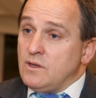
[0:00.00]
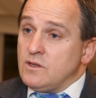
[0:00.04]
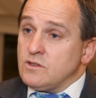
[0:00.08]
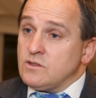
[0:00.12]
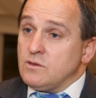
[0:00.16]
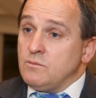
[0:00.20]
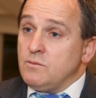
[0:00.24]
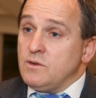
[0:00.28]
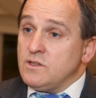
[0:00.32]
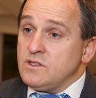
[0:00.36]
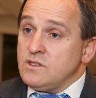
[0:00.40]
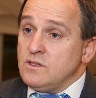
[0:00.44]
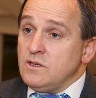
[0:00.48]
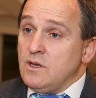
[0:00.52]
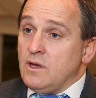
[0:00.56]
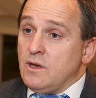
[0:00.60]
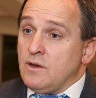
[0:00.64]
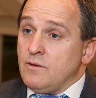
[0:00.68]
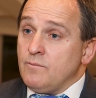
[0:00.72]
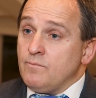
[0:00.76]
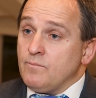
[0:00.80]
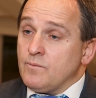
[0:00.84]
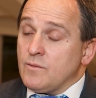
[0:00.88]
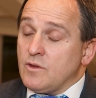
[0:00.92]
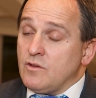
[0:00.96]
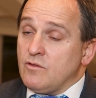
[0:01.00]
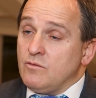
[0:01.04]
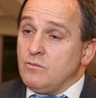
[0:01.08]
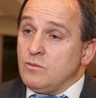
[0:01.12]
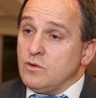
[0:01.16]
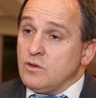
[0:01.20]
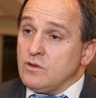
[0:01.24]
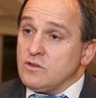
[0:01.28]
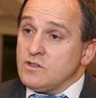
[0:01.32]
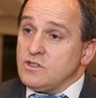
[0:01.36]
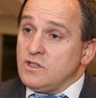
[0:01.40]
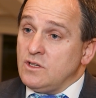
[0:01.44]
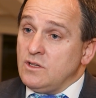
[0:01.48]
jest obecnie, w
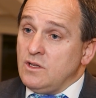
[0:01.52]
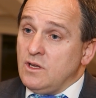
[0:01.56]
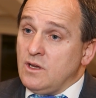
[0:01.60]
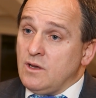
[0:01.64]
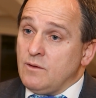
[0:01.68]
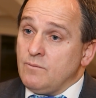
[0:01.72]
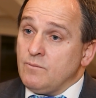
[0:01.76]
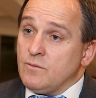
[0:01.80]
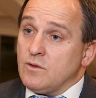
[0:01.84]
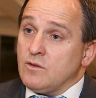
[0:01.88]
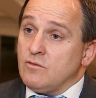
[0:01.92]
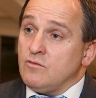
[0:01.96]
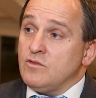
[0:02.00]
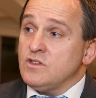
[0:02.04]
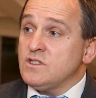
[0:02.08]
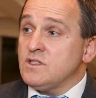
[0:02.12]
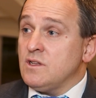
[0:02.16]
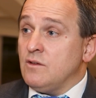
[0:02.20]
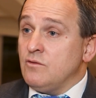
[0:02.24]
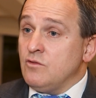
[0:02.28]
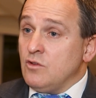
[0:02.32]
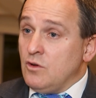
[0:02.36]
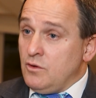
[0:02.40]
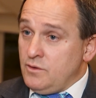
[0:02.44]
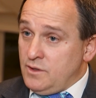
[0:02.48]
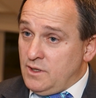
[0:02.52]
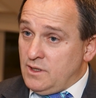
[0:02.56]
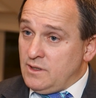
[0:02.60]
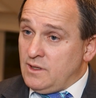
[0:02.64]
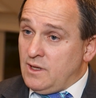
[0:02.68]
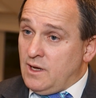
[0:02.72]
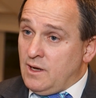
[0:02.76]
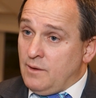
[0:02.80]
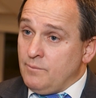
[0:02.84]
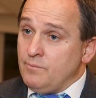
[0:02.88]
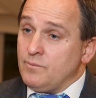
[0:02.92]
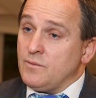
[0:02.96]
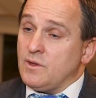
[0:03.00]
mojej ocenie, wystawiona
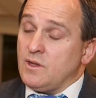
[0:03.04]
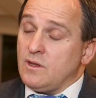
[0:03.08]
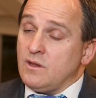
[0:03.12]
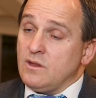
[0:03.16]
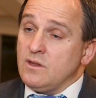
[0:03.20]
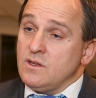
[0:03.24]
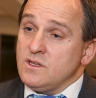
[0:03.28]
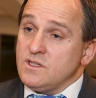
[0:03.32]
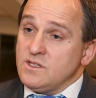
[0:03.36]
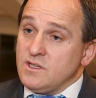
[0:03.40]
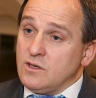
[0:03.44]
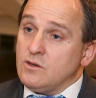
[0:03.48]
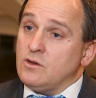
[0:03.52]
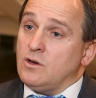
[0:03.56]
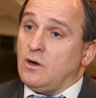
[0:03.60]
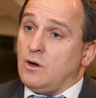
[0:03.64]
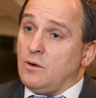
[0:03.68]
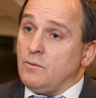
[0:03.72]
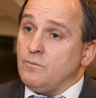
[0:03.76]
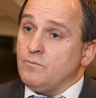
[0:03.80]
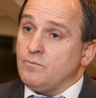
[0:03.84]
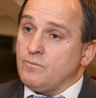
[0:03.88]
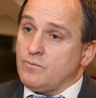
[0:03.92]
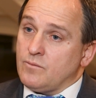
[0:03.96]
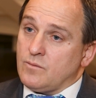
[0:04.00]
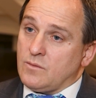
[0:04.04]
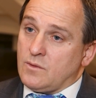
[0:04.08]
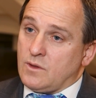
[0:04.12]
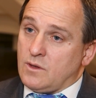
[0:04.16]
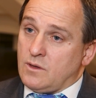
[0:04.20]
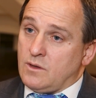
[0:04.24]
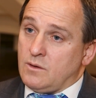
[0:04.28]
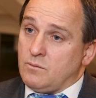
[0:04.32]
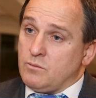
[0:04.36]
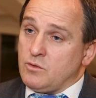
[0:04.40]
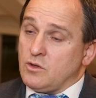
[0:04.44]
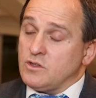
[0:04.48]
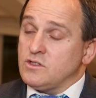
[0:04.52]
na ryzyko
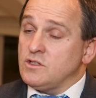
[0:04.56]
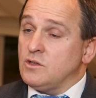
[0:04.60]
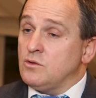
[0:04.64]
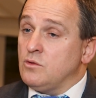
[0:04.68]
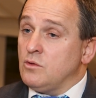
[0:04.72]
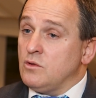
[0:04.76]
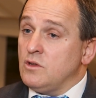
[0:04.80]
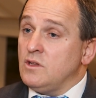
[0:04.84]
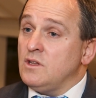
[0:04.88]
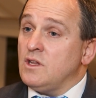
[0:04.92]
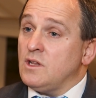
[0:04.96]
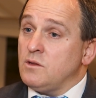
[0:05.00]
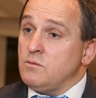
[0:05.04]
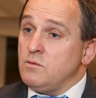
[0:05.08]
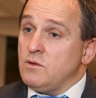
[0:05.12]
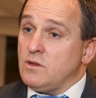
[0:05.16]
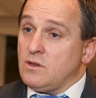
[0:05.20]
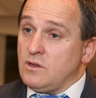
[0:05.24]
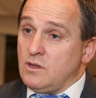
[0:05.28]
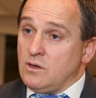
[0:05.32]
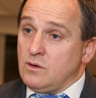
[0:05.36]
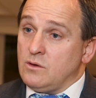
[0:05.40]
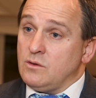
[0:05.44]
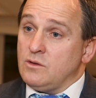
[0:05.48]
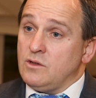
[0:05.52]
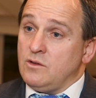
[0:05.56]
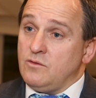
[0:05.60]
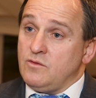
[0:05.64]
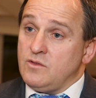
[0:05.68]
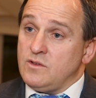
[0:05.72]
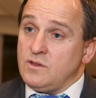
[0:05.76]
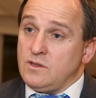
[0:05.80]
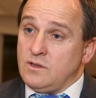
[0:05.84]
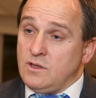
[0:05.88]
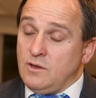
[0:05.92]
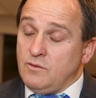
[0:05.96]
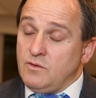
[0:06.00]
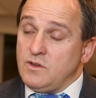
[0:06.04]
y, procedury nadmiernego
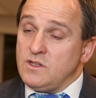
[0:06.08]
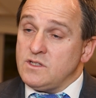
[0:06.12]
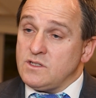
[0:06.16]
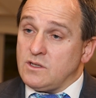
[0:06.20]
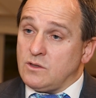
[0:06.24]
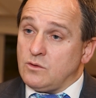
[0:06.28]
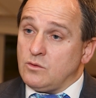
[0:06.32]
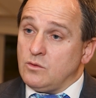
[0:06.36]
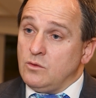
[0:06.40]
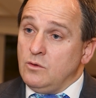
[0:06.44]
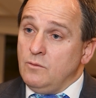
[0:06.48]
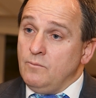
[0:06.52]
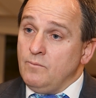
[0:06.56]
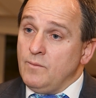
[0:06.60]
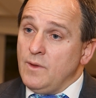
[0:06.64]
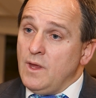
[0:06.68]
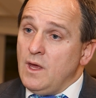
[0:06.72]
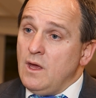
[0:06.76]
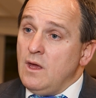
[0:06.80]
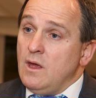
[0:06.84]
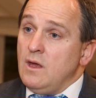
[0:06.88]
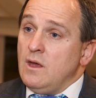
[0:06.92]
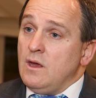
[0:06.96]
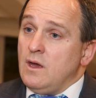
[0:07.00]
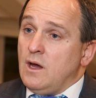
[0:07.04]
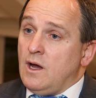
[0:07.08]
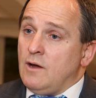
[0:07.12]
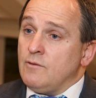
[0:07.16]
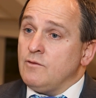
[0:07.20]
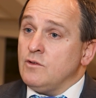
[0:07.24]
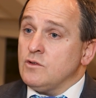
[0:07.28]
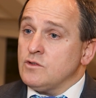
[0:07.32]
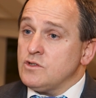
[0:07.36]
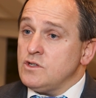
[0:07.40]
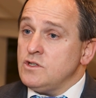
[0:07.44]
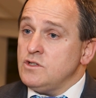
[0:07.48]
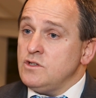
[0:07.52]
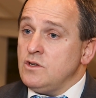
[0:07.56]
deficytu, a
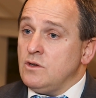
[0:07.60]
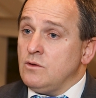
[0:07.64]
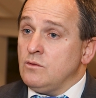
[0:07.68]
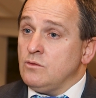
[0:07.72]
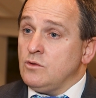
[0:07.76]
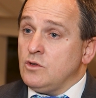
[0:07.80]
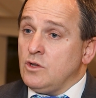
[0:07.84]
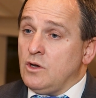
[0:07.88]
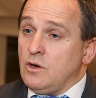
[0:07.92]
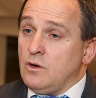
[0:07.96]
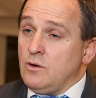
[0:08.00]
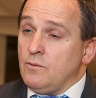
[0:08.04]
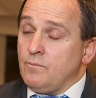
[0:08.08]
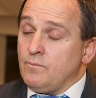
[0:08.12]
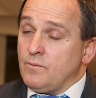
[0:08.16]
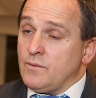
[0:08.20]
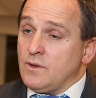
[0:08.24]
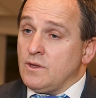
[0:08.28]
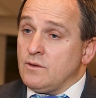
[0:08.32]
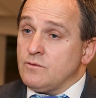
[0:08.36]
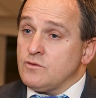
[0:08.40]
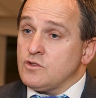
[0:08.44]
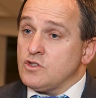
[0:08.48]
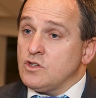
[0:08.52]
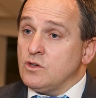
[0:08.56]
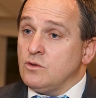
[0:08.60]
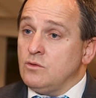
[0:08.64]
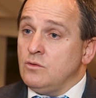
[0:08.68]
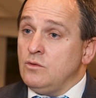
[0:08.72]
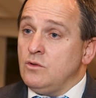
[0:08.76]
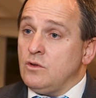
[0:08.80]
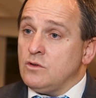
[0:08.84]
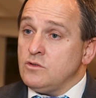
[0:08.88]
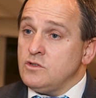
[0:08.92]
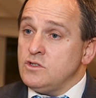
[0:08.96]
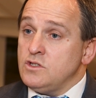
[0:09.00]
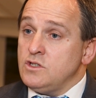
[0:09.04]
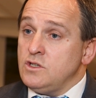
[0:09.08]
wiąże się to y, w
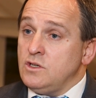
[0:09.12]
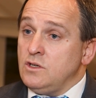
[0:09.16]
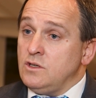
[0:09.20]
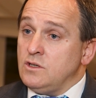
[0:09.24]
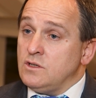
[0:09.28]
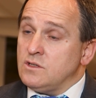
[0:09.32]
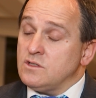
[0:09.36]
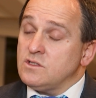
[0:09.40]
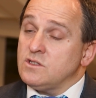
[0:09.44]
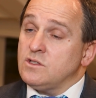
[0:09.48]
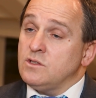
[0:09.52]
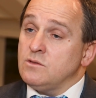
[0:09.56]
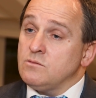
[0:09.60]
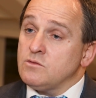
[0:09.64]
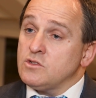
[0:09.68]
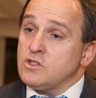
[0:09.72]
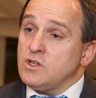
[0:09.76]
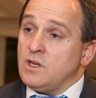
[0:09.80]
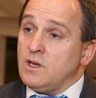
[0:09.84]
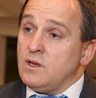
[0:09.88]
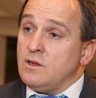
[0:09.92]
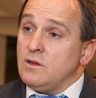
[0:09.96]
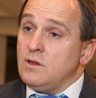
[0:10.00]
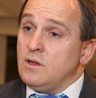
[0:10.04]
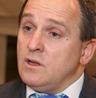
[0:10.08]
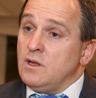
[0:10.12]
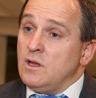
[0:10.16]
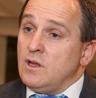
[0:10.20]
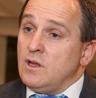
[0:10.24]
szczególności z tym, że